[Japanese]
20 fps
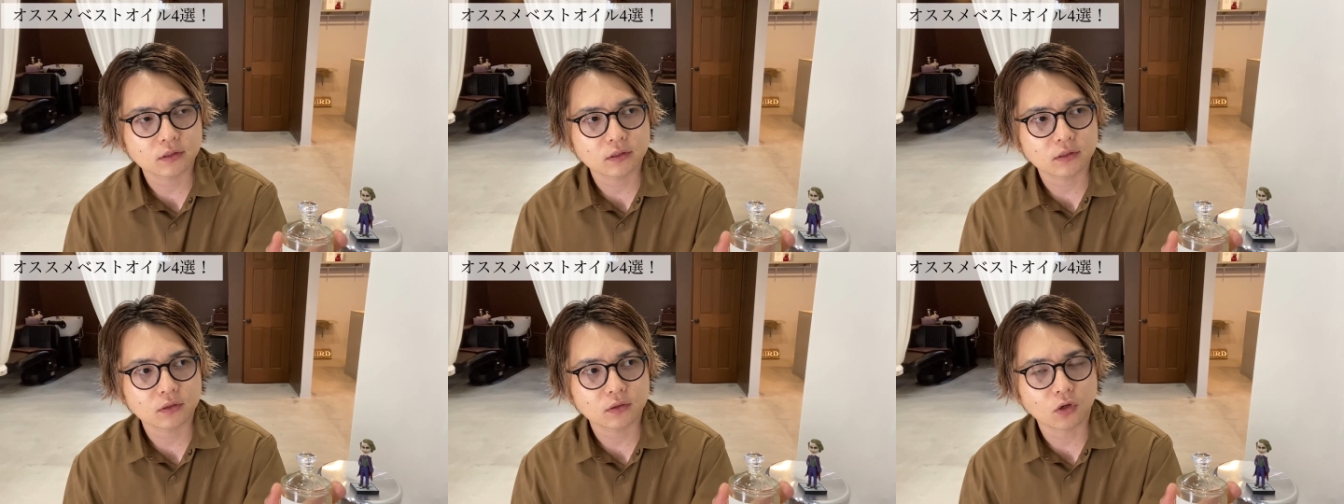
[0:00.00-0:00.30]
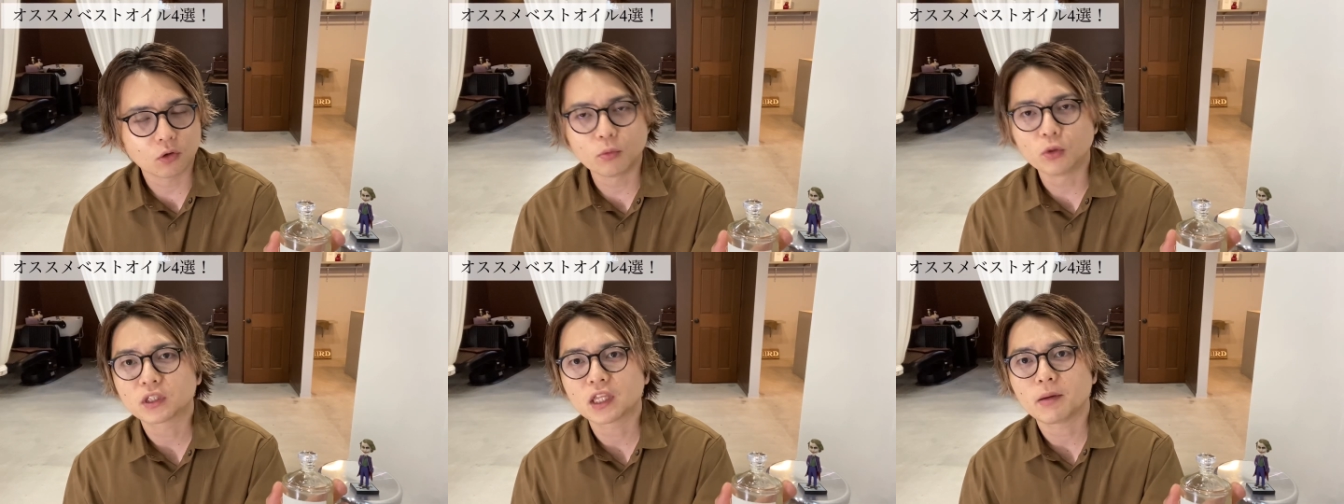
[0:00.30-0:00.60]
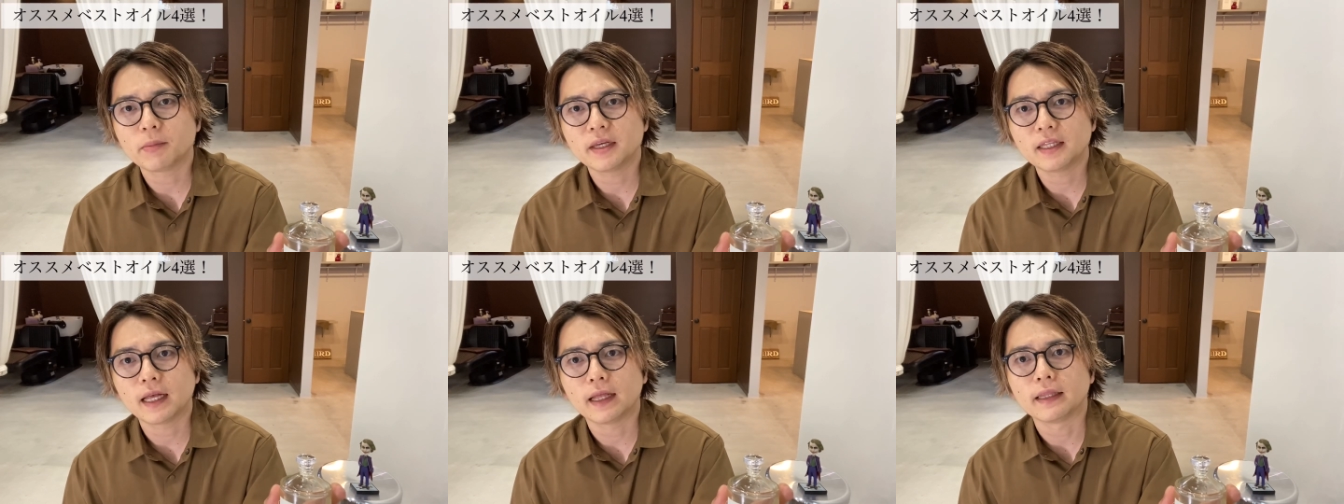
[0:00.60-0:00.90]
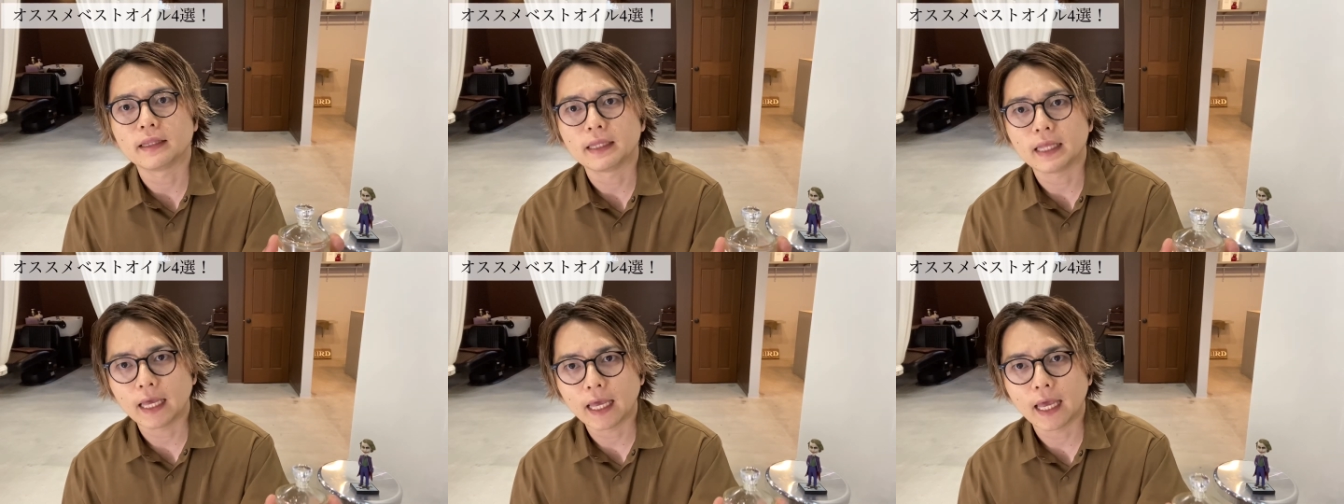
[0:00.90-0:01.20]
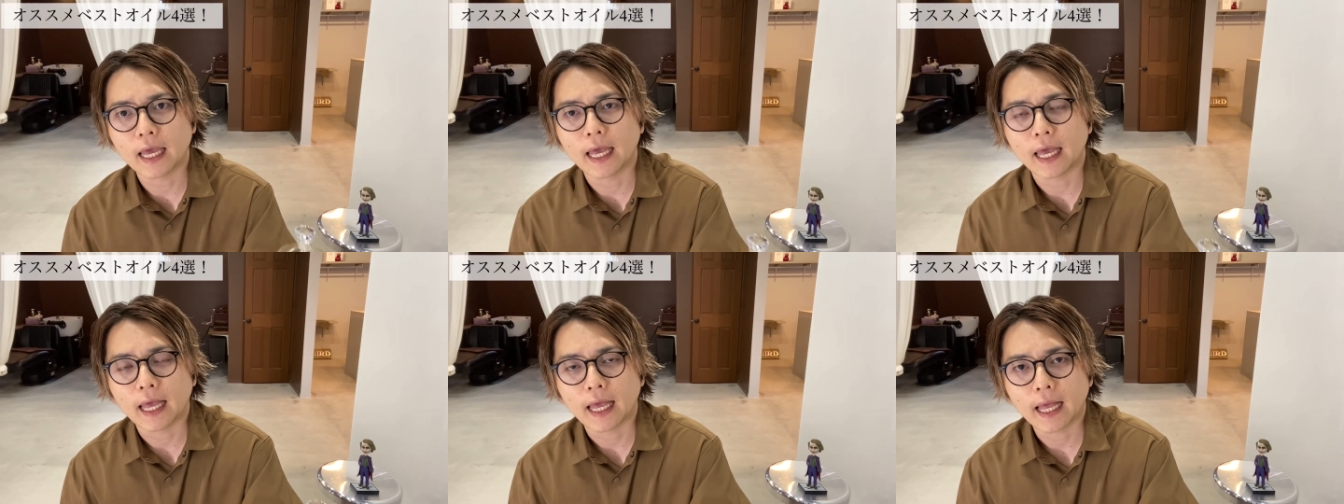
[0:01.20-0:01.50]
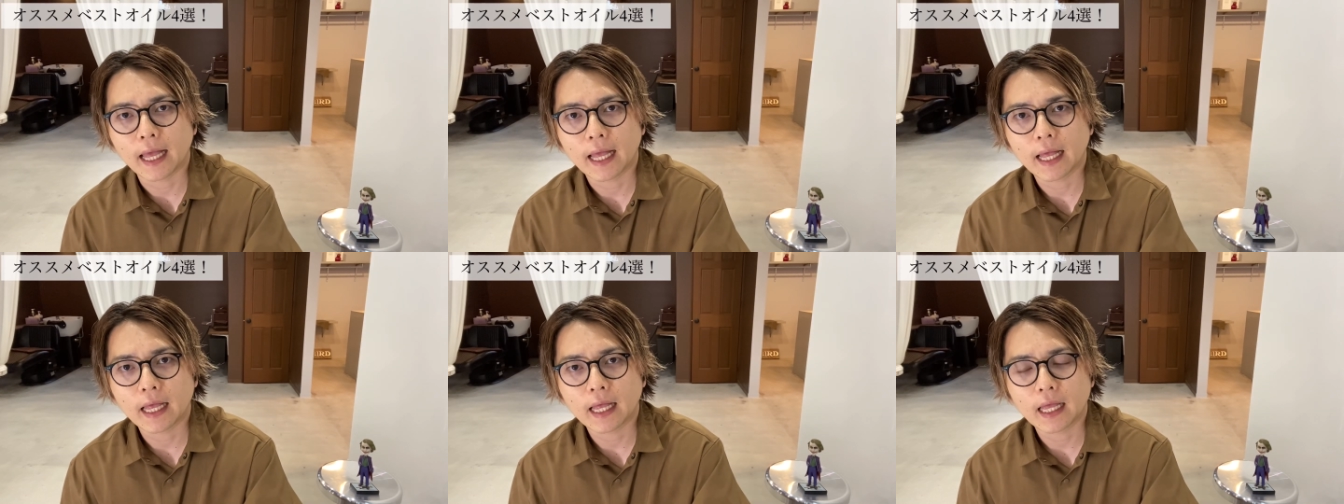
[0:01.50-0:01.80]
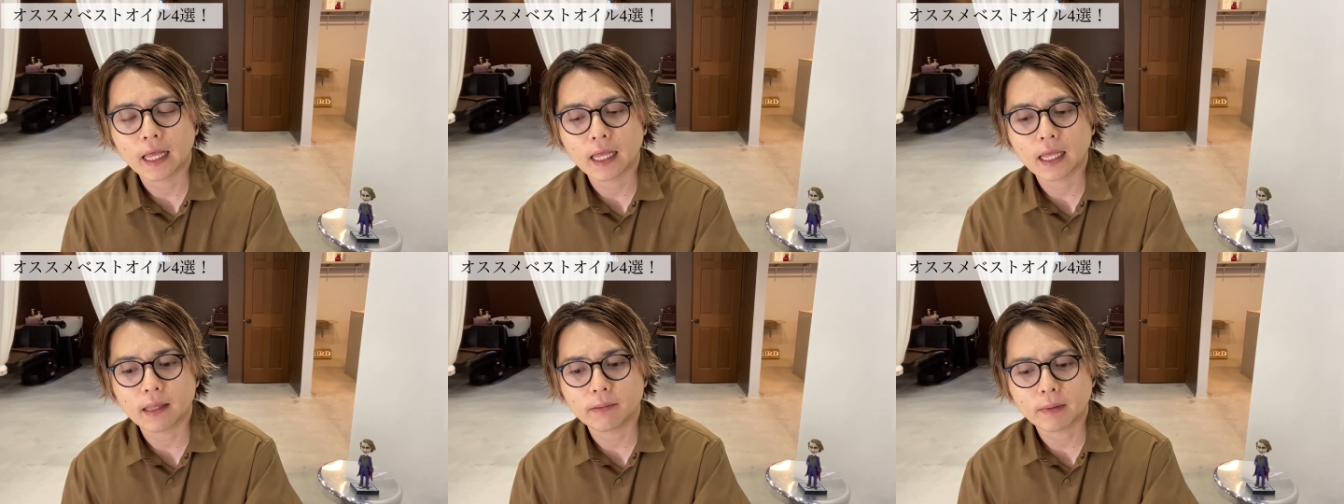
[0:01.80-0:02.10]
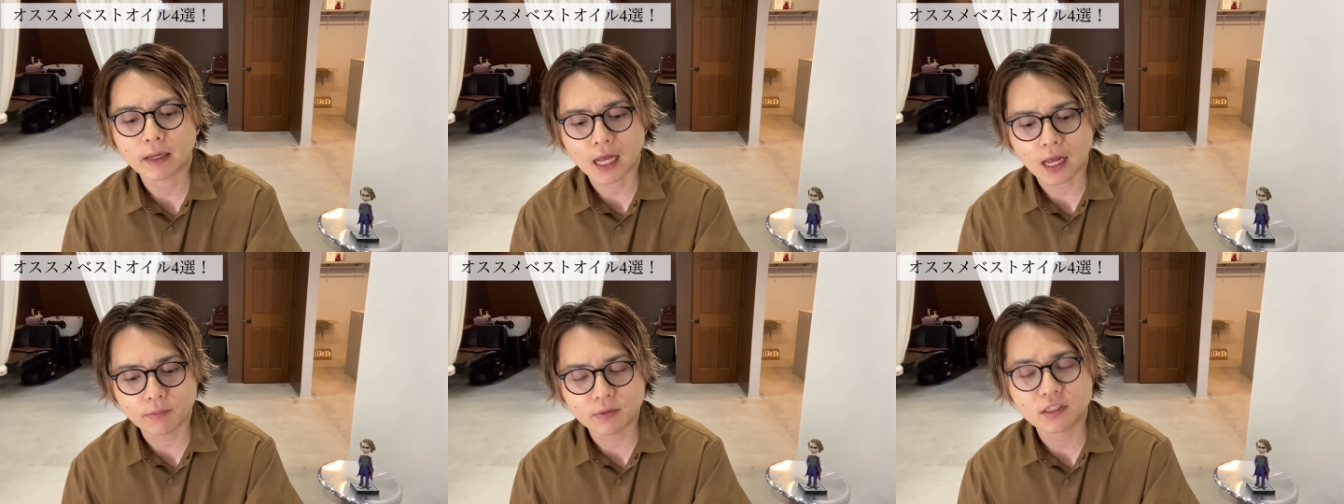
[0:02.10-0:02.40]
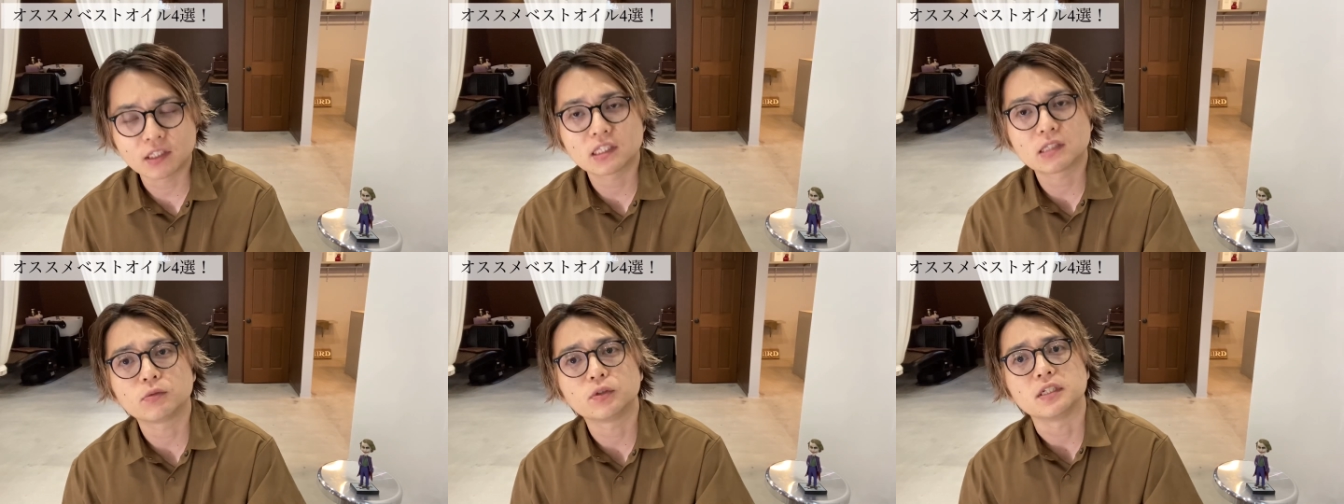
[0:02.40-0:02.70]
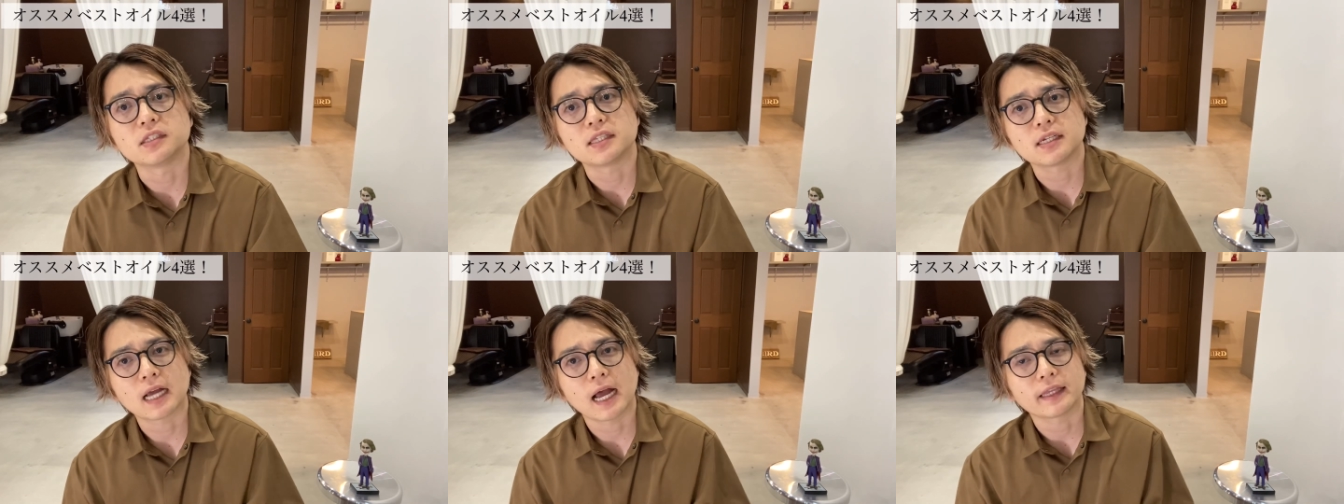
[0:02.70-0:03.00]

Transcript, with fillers: 重ためなんで。髪質もですね、